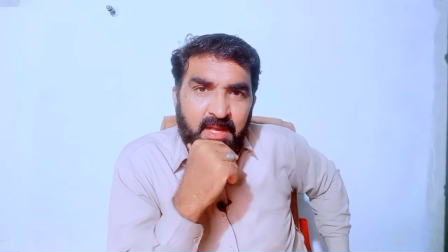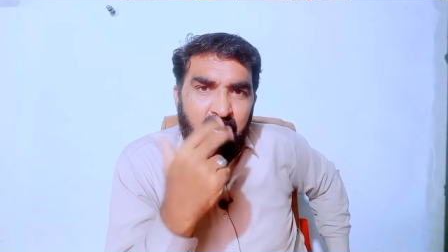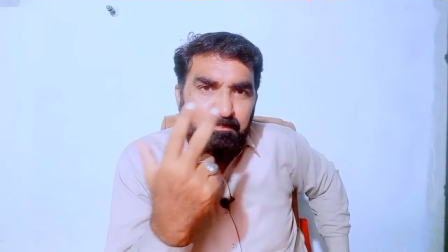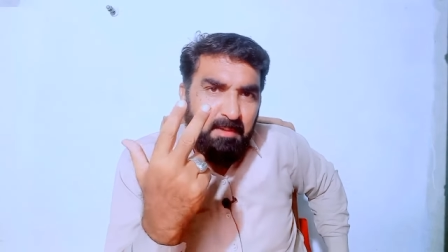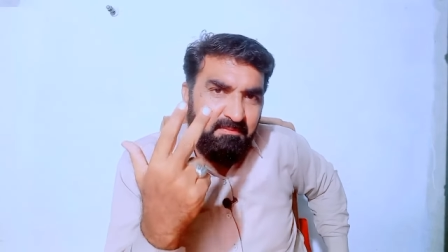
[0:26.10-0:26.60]

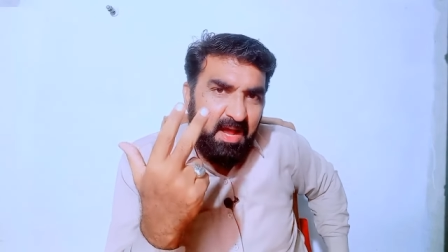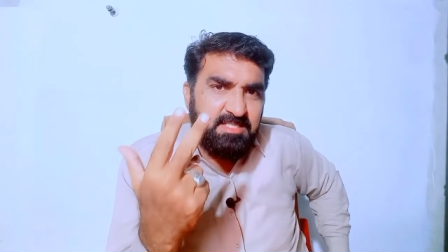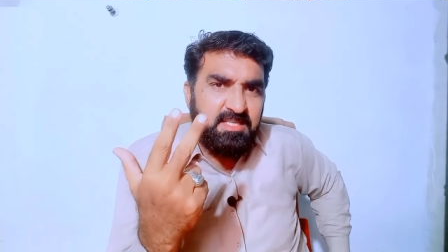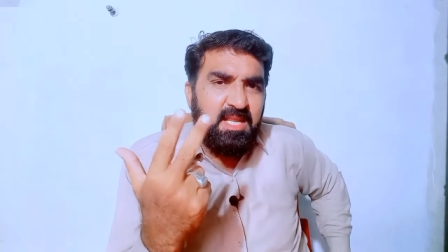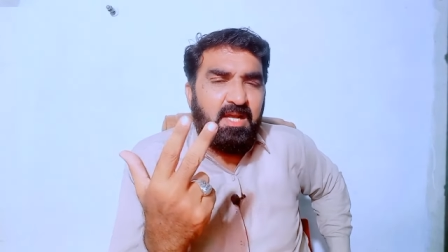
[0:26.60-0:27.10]
अब
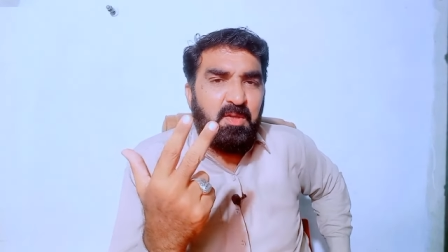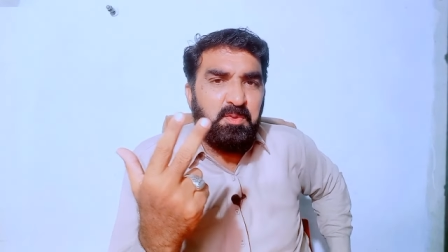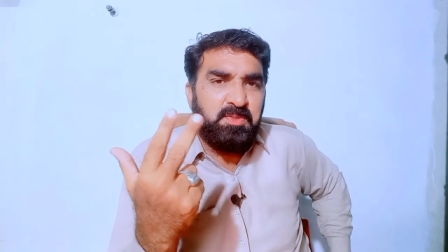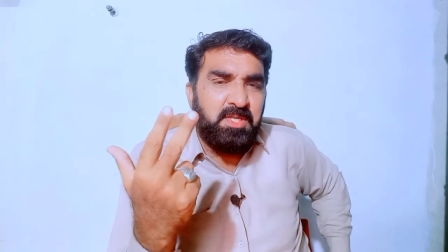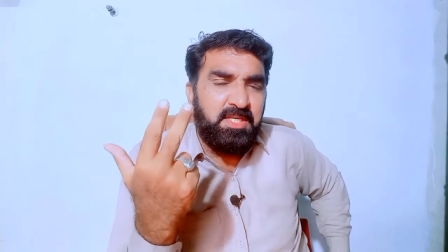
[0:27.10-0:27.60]
मुबाजना करो
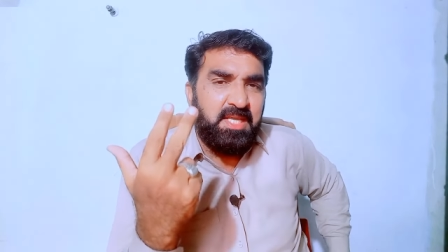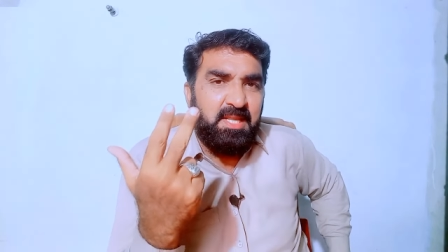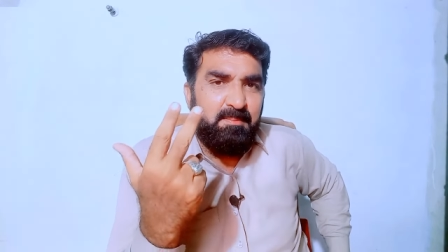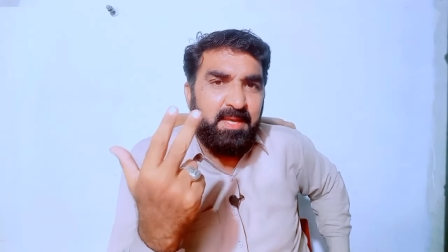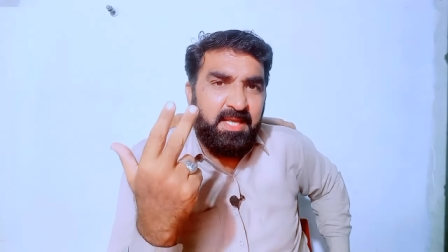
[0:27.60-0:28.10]
तरीके
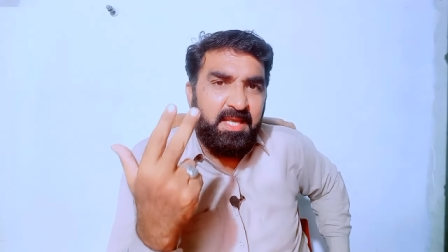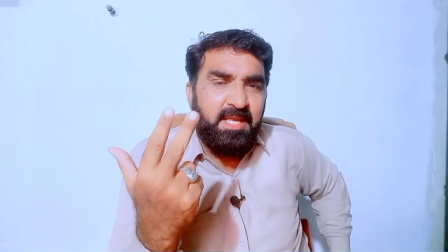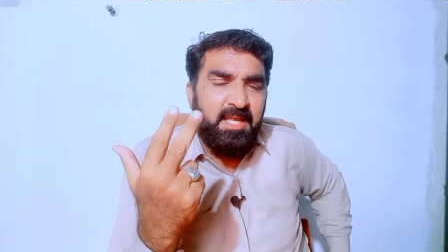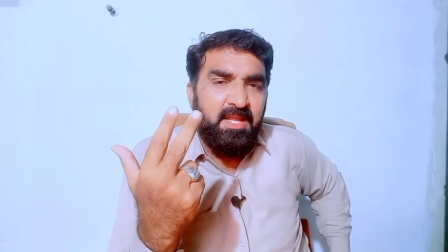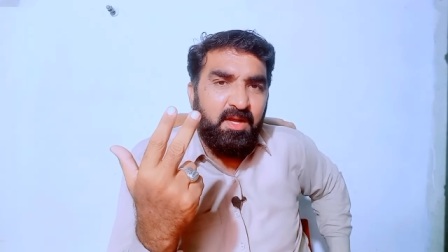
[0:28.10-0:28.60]
लबैक के
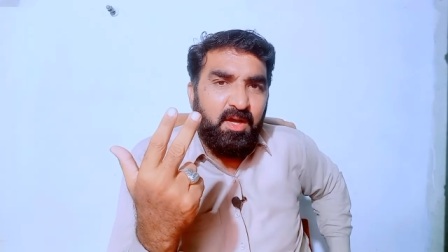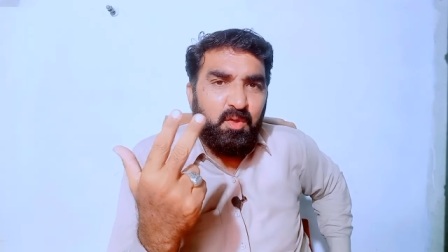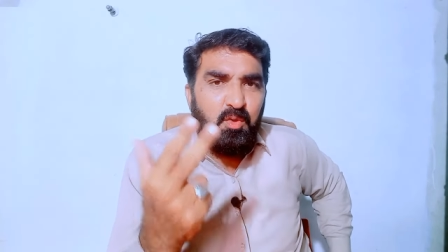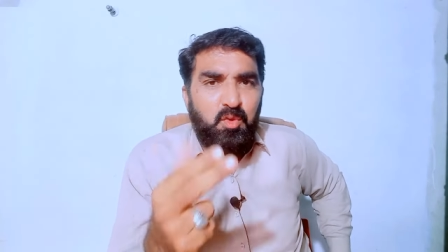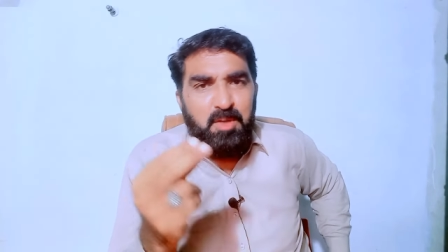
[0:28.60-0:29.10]

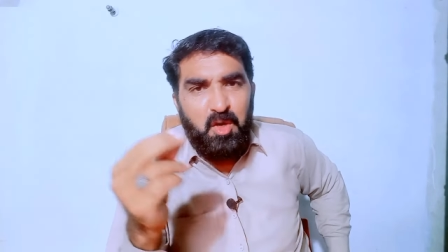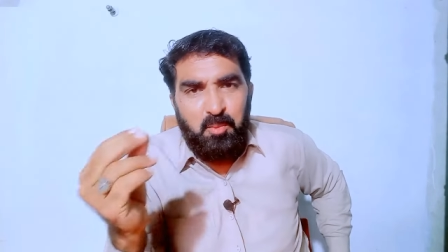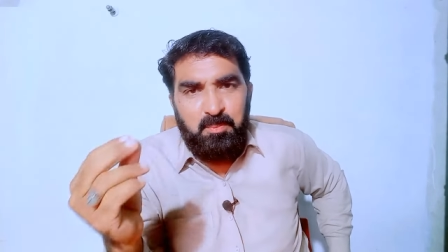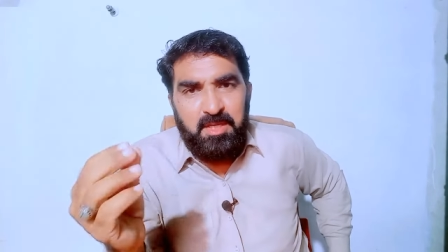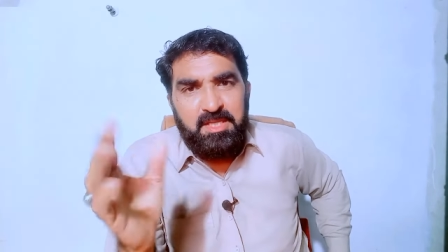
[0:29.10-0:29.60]
कारकुनों में
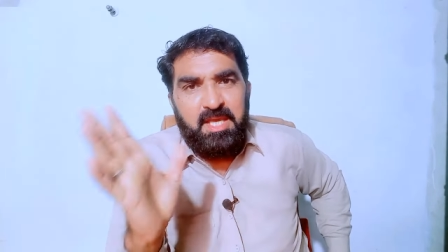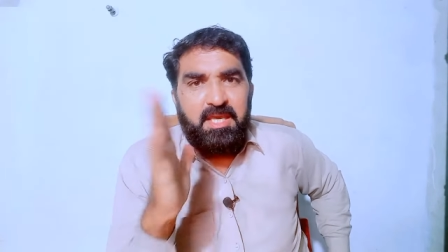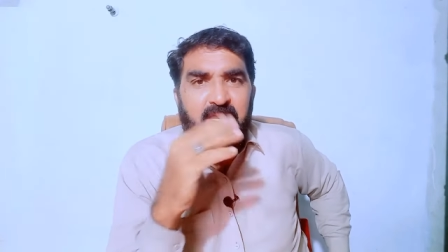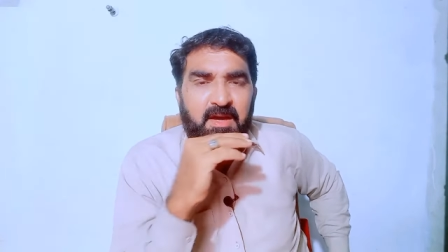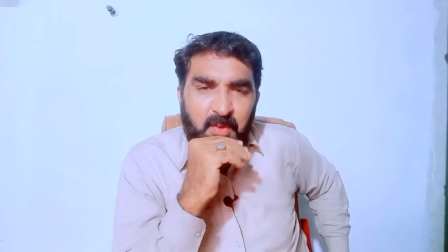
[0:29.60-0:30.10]
और पीटीआई
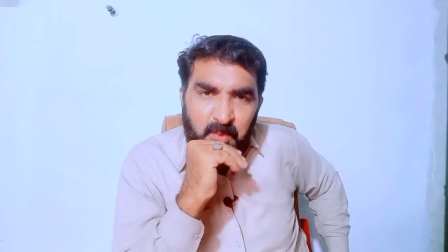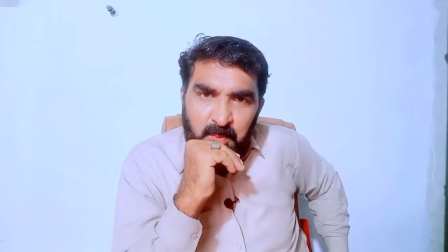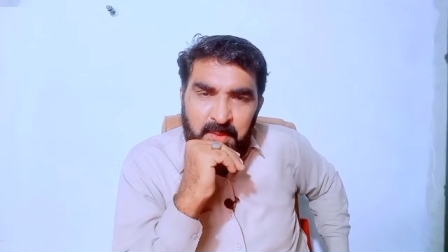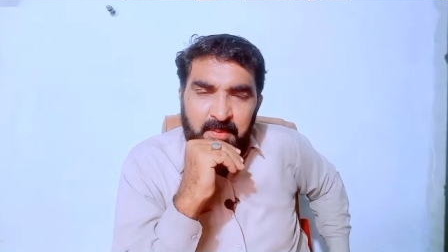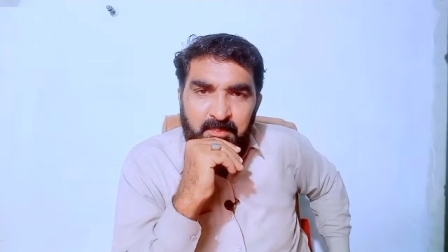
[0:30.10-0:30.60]
के कारकुनों
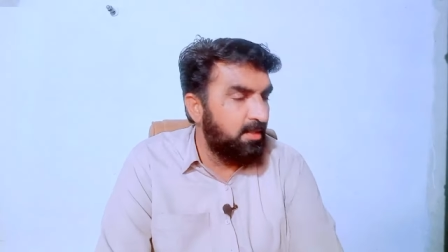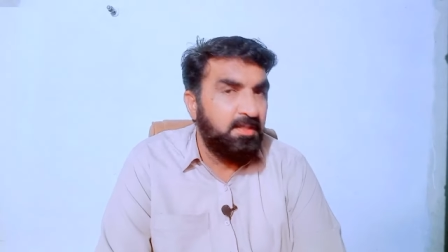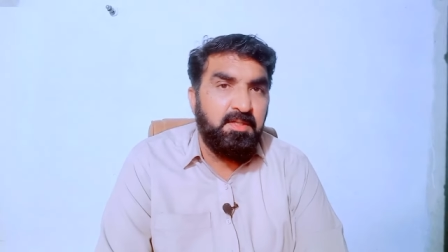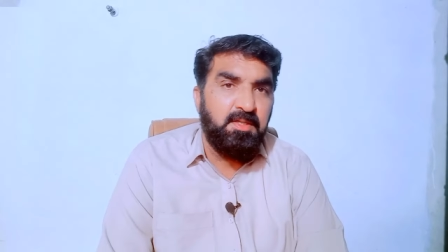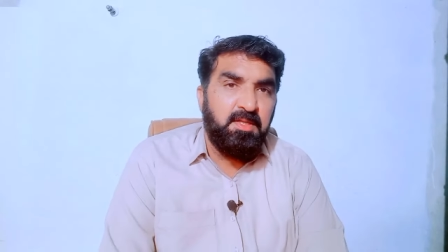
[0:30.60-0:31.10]
में
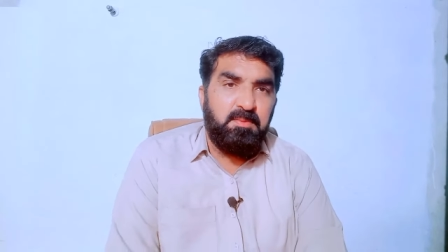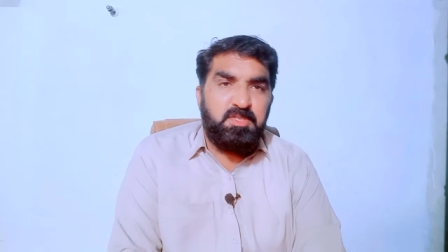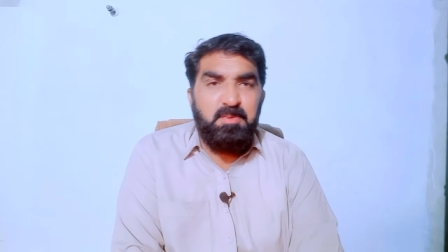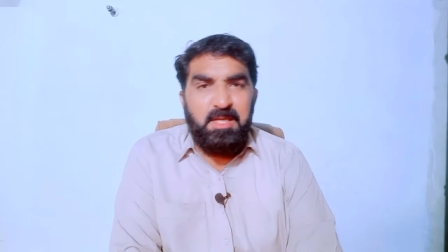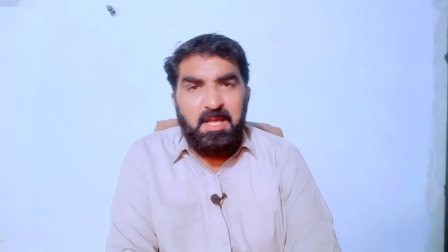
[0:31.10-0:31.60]

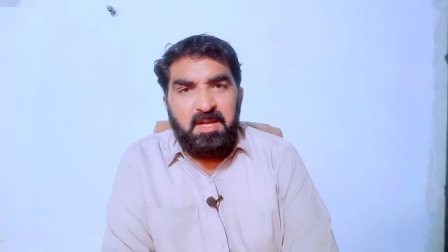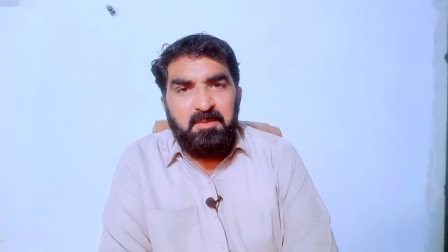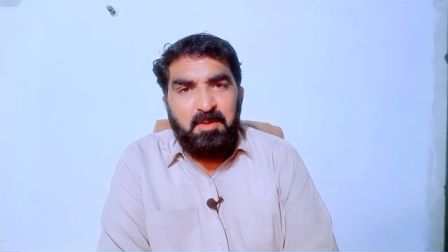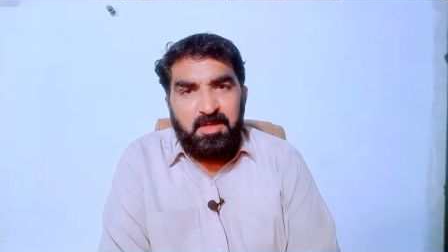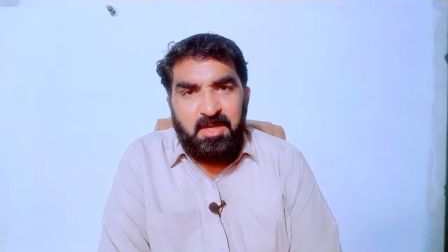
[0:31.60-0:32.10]

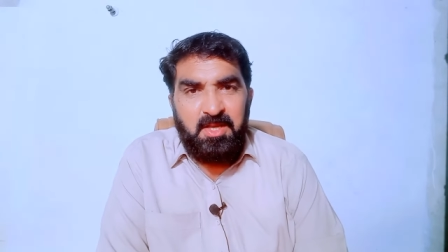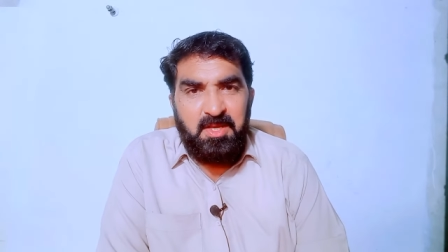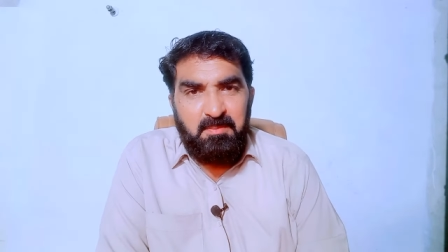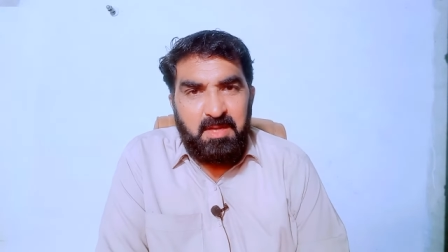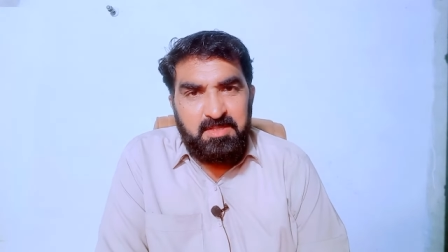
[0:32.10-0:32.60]
बिस्मिल्लाहमान
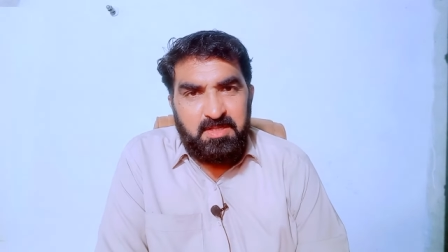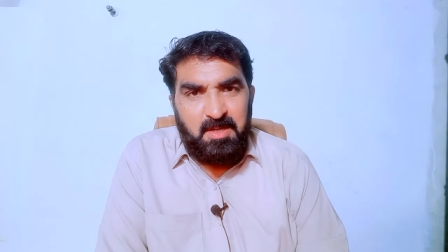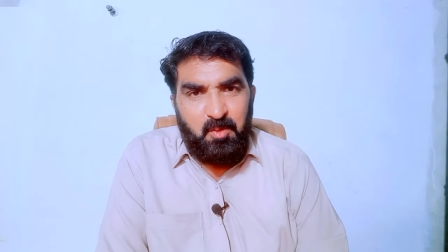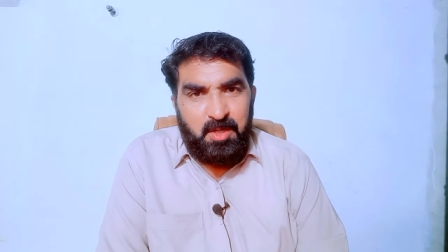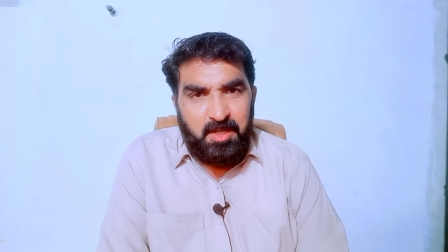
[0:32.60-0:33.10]
रहीम
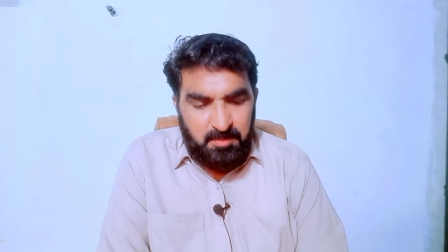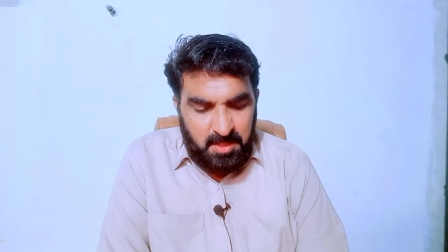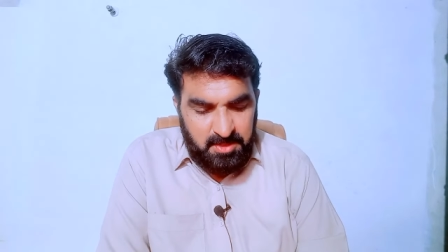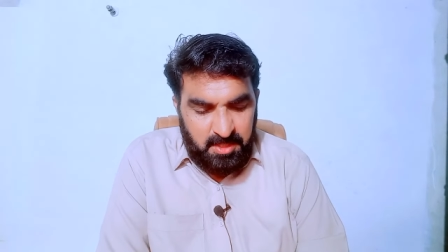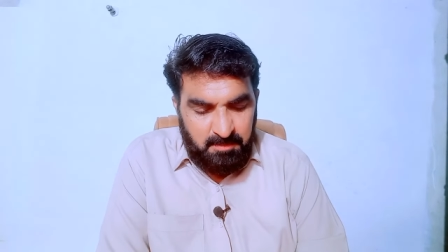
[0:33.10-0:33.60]
अस्सलाम
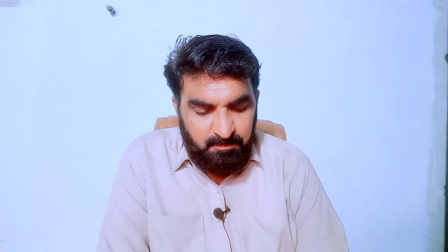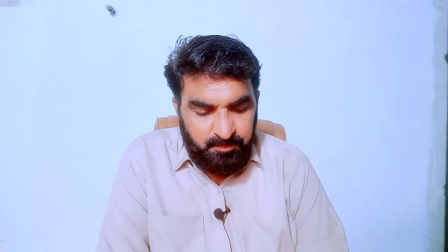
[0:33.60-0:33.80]
नाजरीन